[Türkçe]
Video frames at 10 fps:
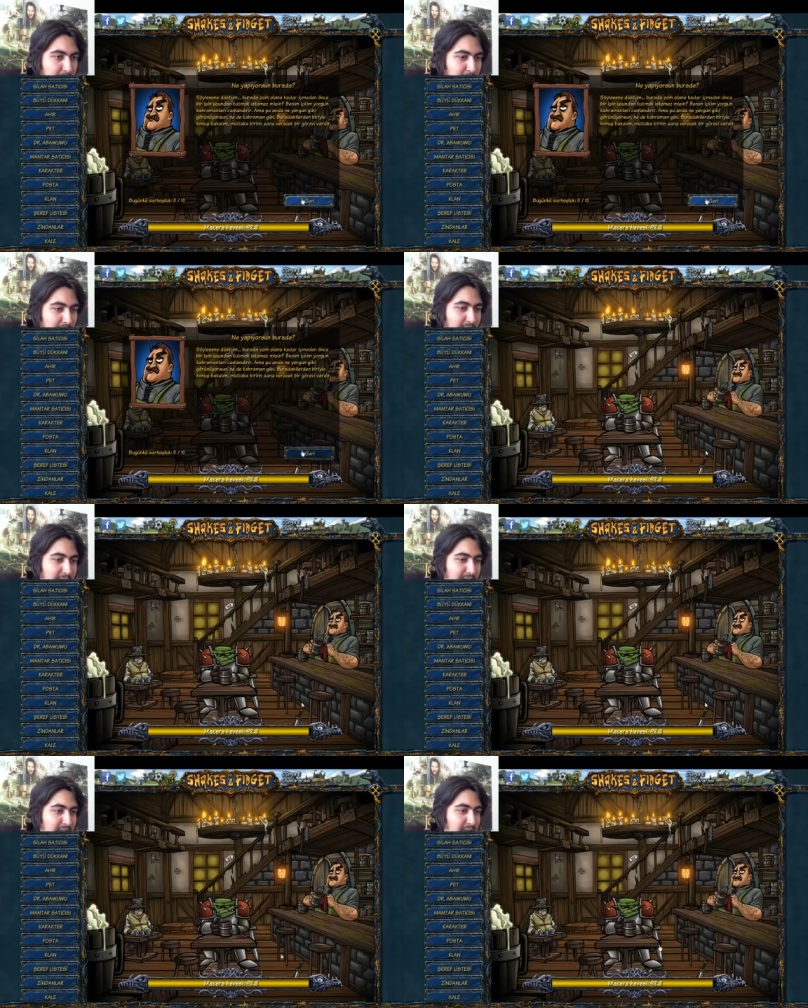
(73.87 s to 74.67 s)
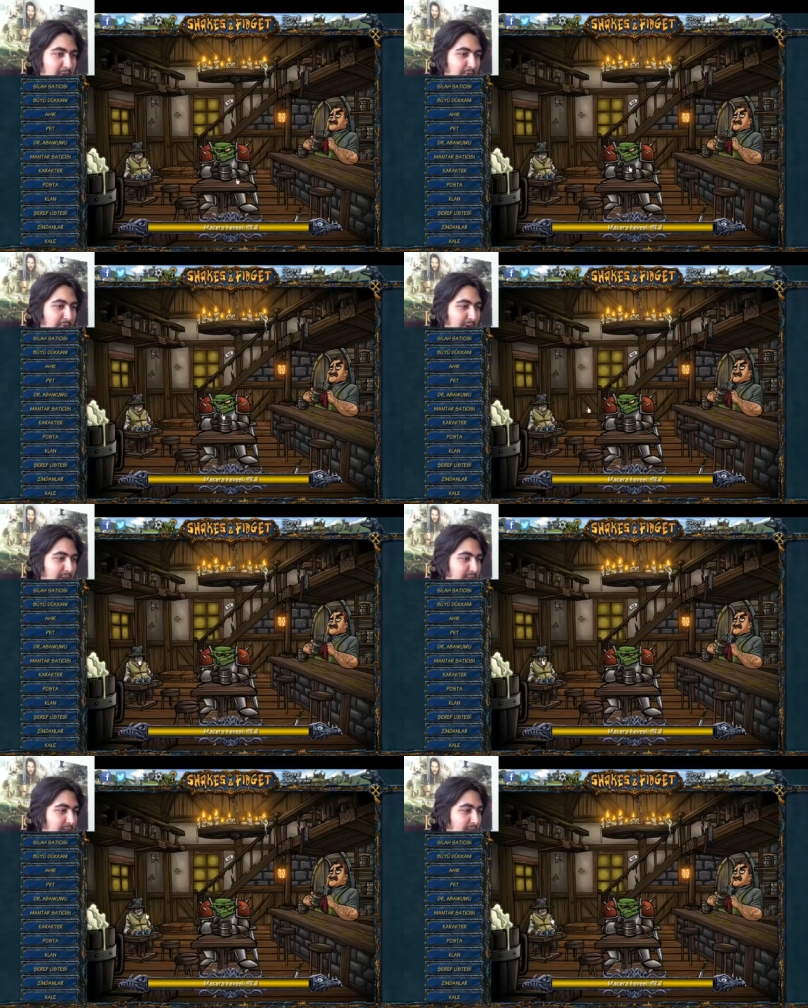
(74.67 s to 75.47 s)
mutlaka verecek görevi
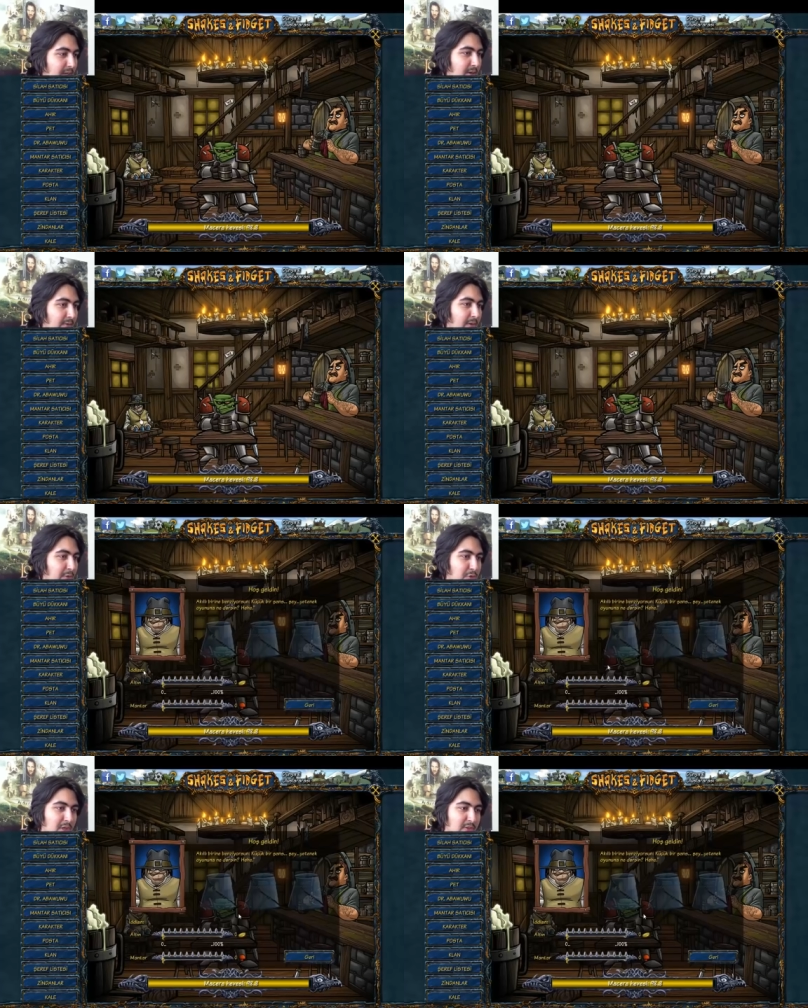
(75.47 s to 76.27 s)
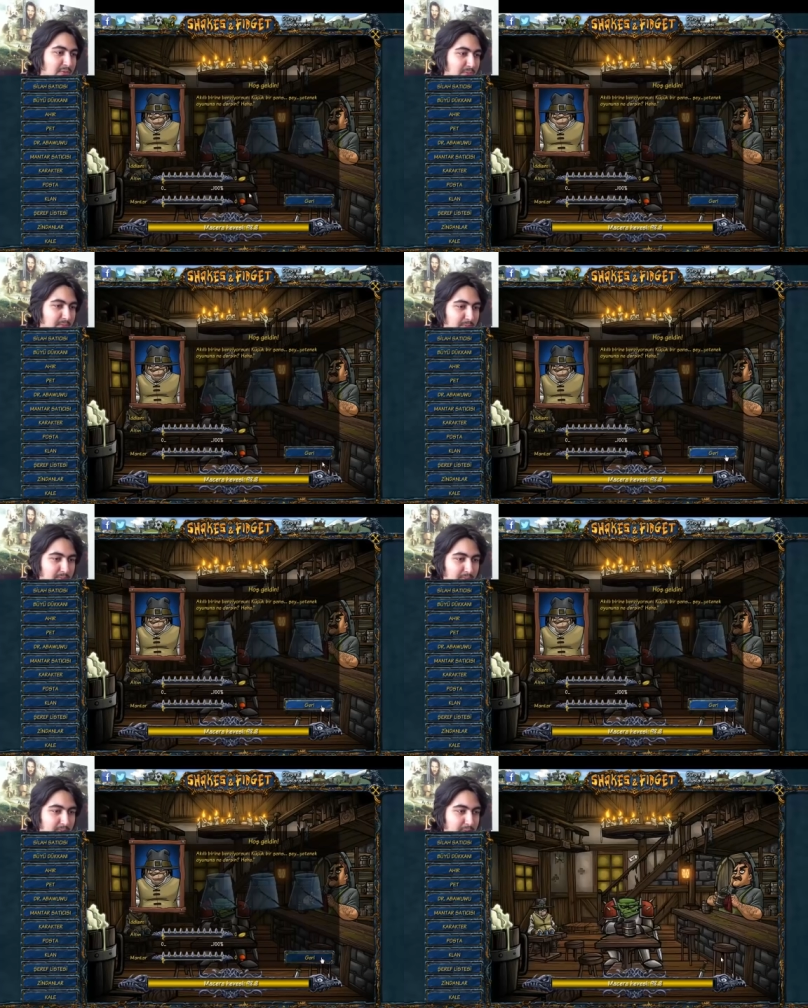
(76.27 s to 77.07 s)
vardır. O da şu herif
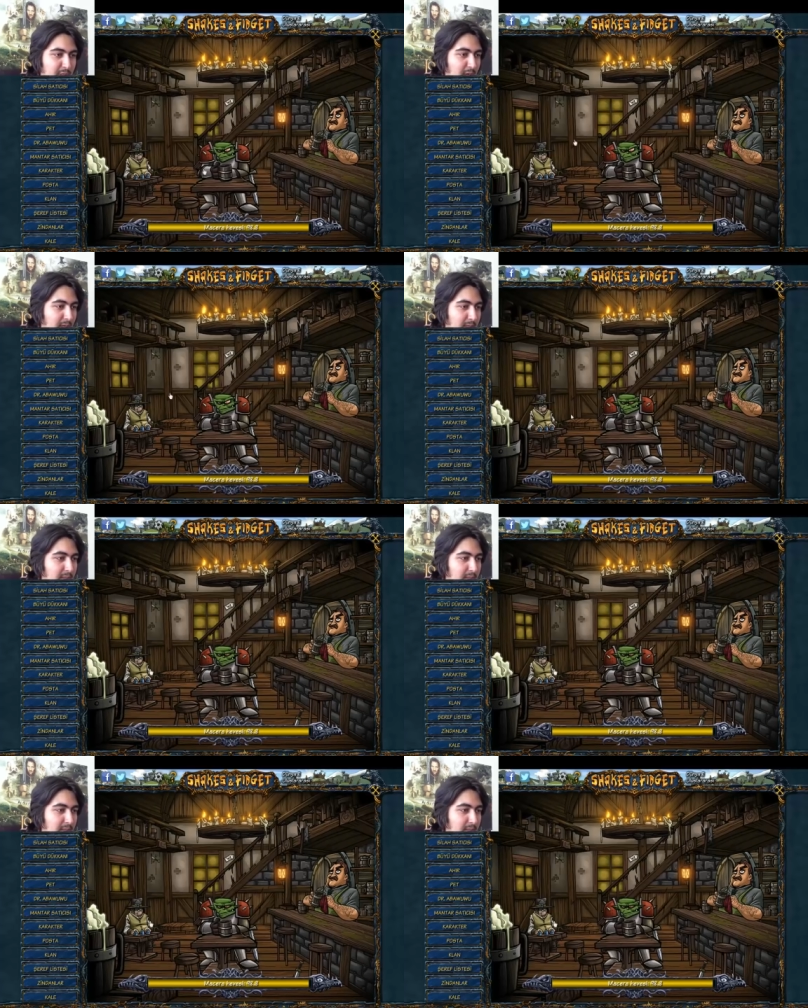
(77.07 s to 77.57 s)
şey